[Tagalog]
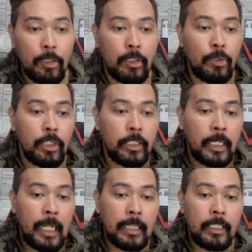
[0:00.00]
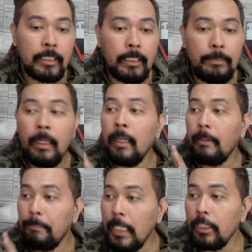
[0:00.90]
tayo. So kung check natin si
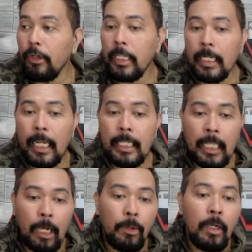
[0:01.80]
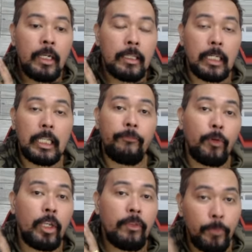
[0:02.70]
Bitcoin right now,
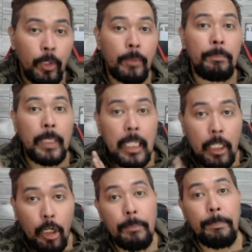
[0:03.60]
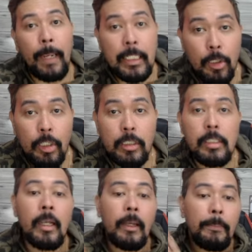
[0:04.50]
3.4 million
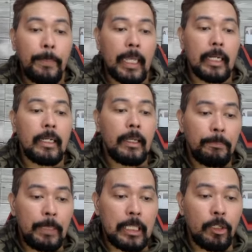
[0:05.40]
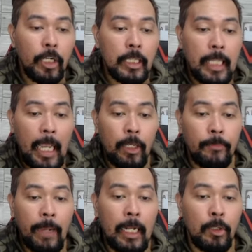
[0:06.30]
pesos per Bitcoin
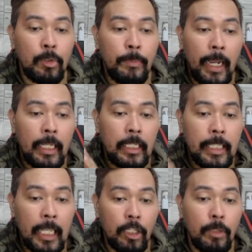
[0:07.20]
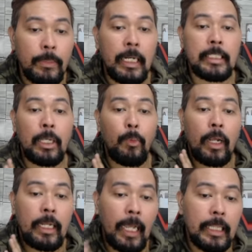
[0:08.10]
tayo. Followed by Ethereum na nasa
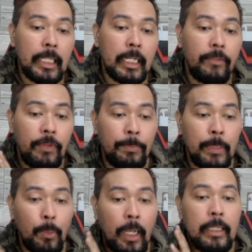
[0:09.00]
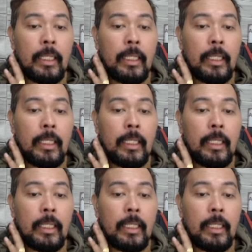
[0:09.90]
151,000